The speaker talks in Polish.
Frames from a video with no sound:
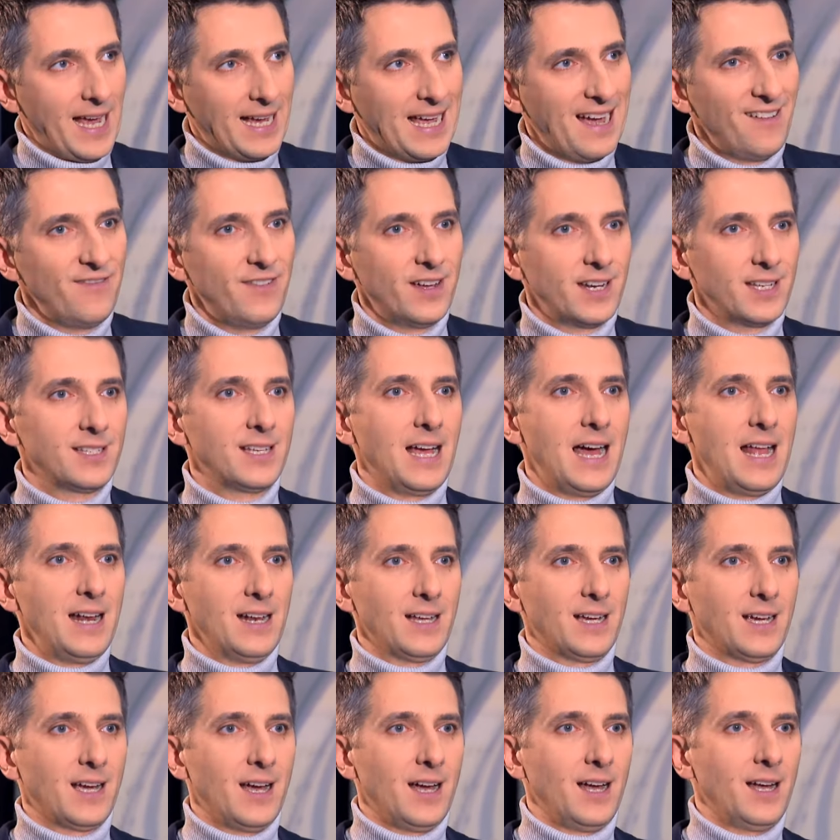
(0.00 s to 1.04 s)
Taka
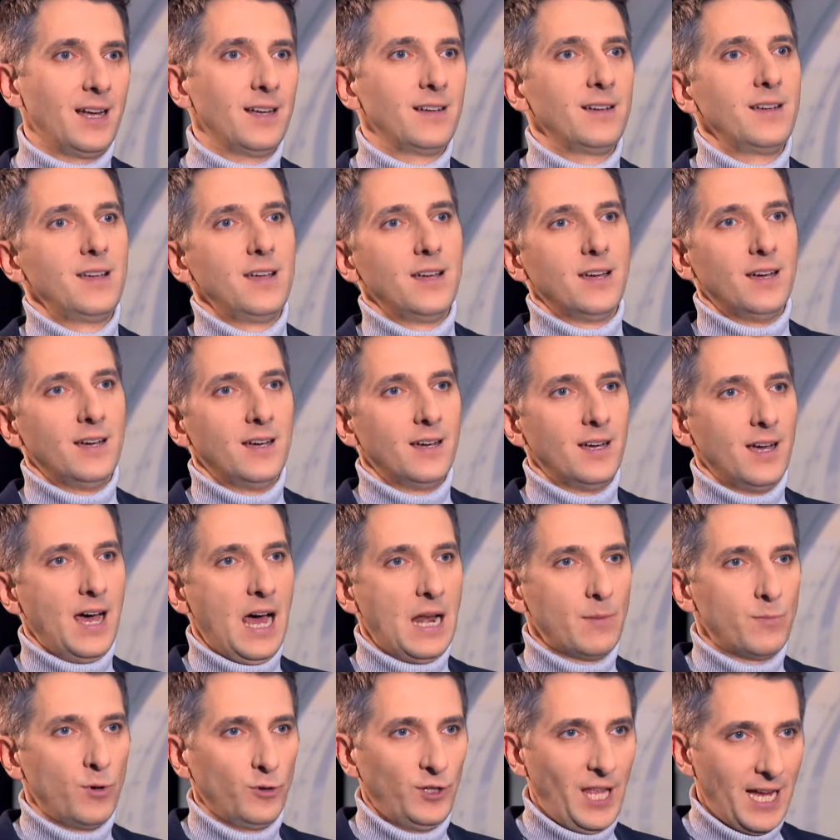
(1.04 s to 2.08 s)
wersalka, e,
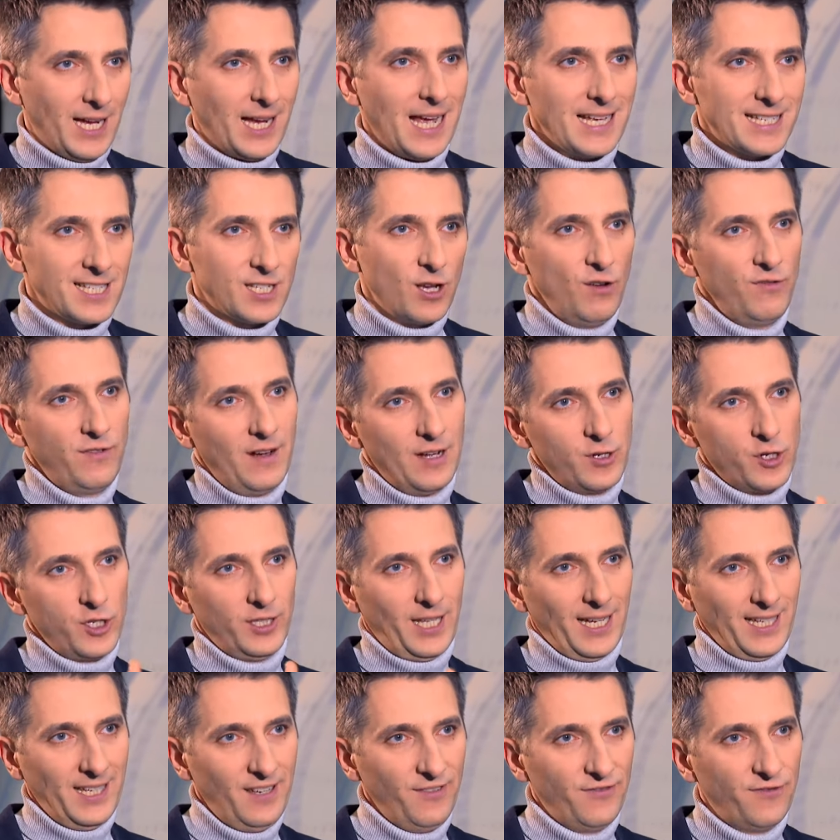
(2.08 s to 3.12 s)
albo taka sofa, czy
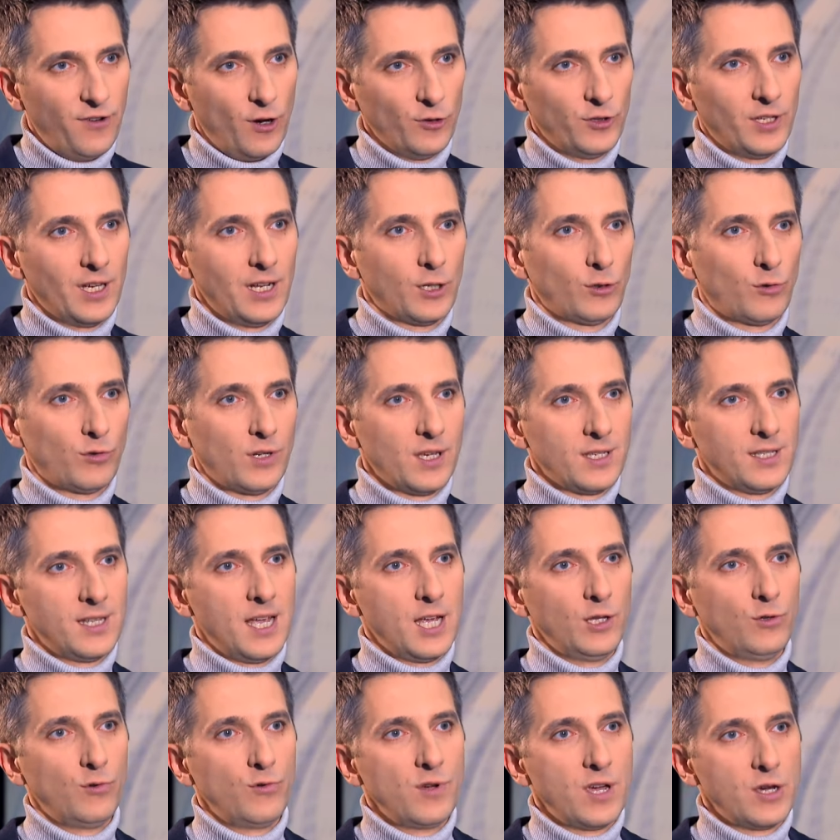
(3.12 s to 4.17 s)
taki fotel, który
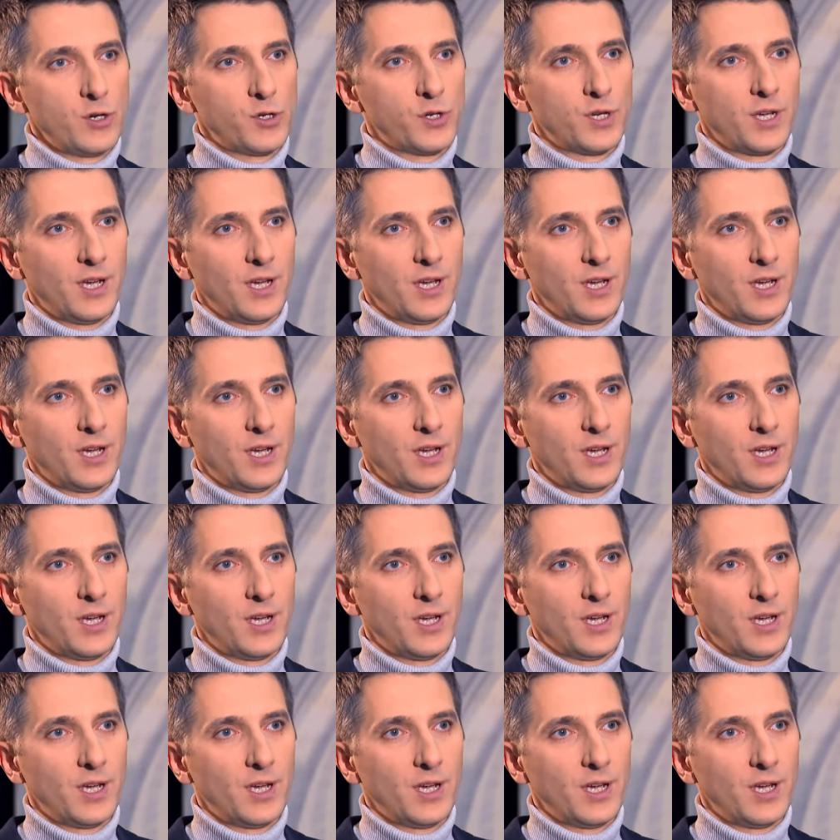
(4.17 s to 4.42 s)
znajduje